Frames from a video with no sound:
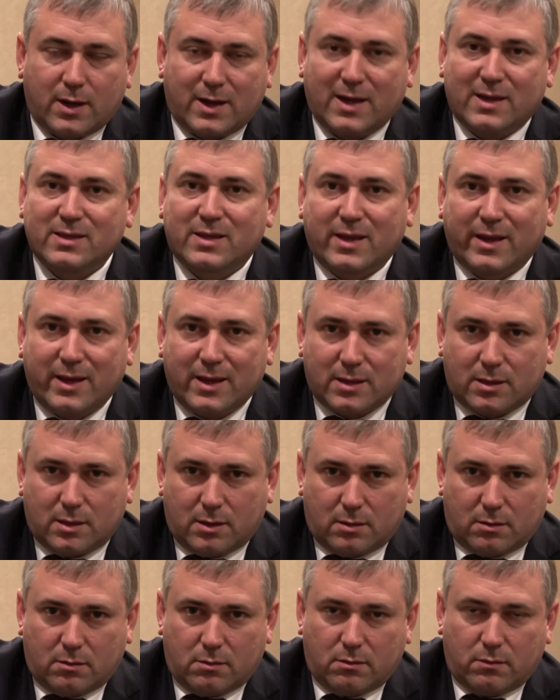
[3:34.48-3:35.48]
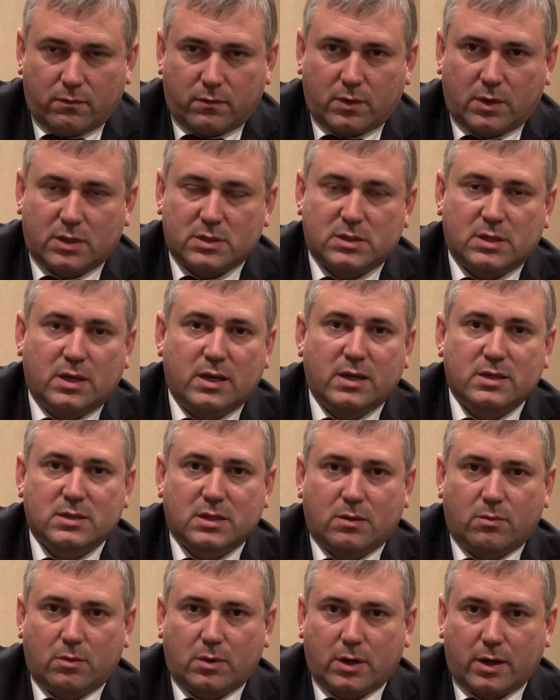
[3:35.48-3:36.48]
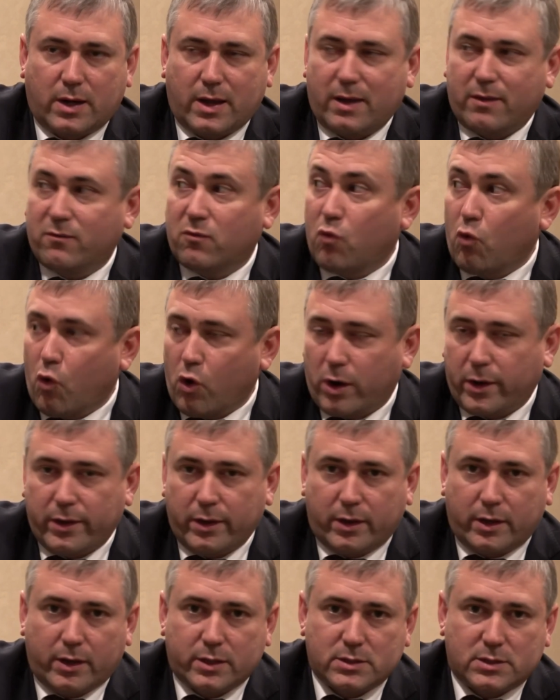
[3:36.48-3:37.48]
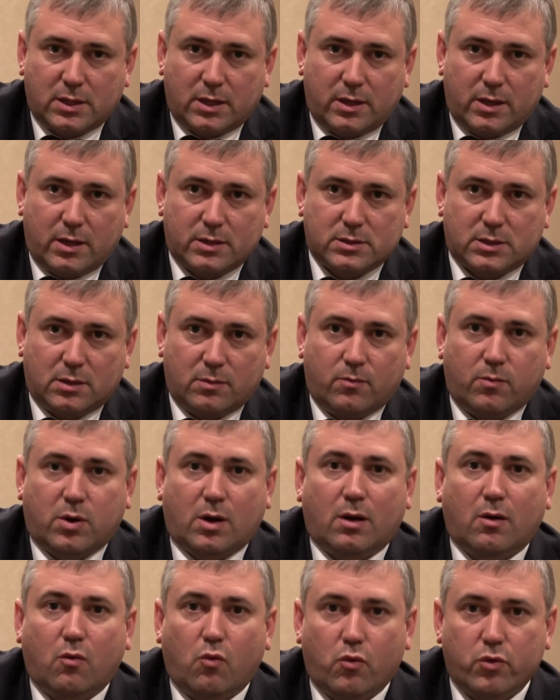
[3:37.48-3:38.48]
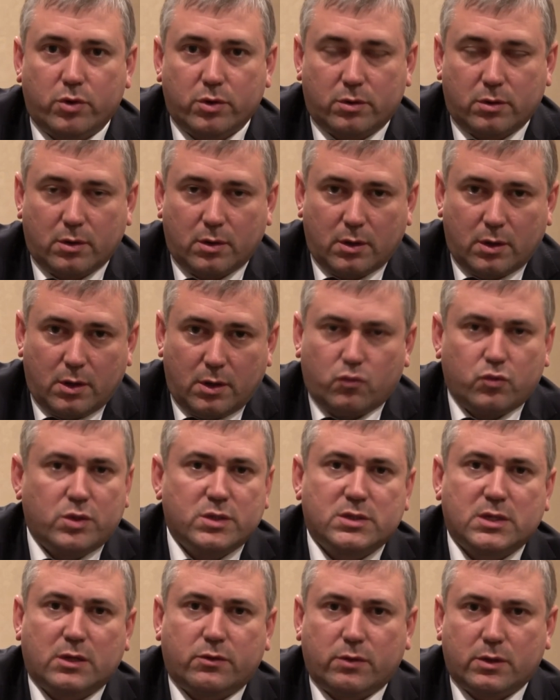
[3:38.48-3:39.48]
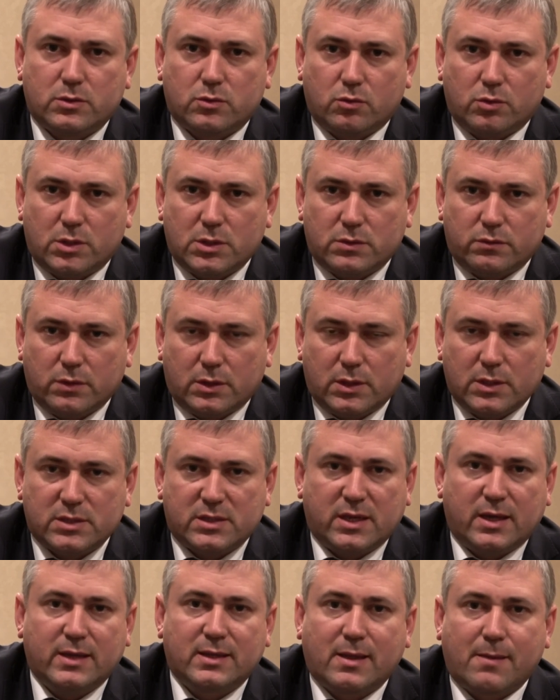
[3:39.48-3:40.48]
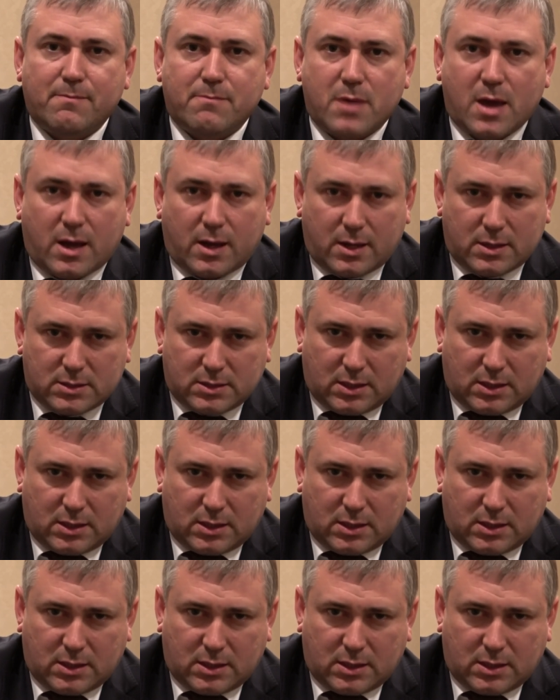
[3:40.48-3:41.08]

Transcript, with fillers: конкретно в Красноярском крае, в городе Красноярске проходит, ну, не соответствует действительности, это мягко